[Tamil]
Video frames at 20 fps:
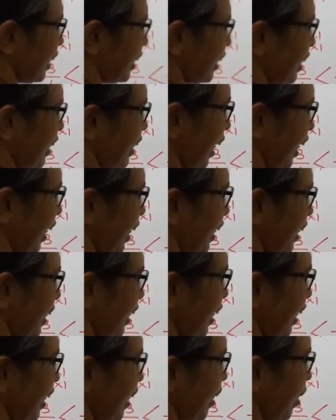இதுதான்
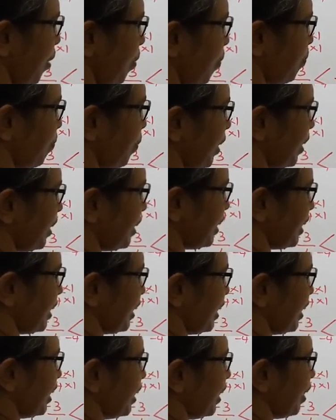என்னது
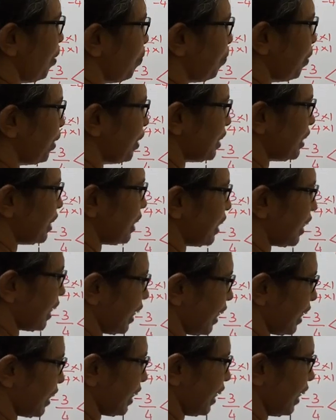பெருசு பெருசு இருக்க
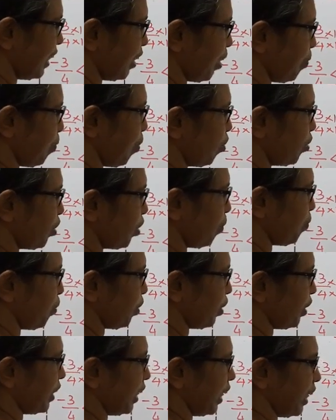இடத்துல இந்த மவுத்தை
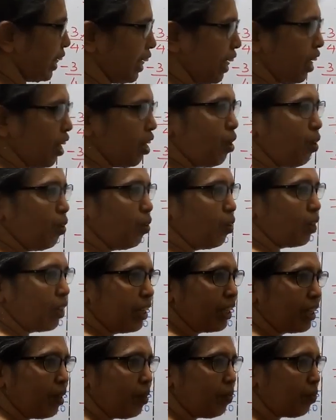போட்டுட்டீங்கன்னா
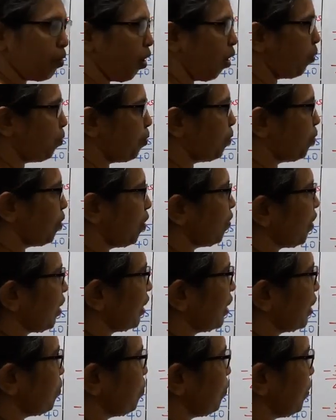உங்களுக்கு ப்ராப்ளமே
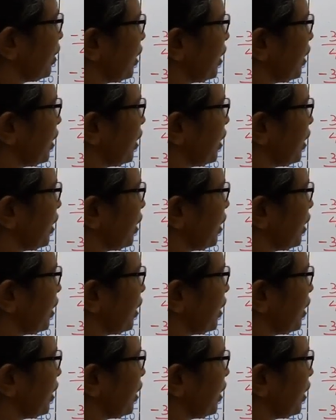வராது இப்போ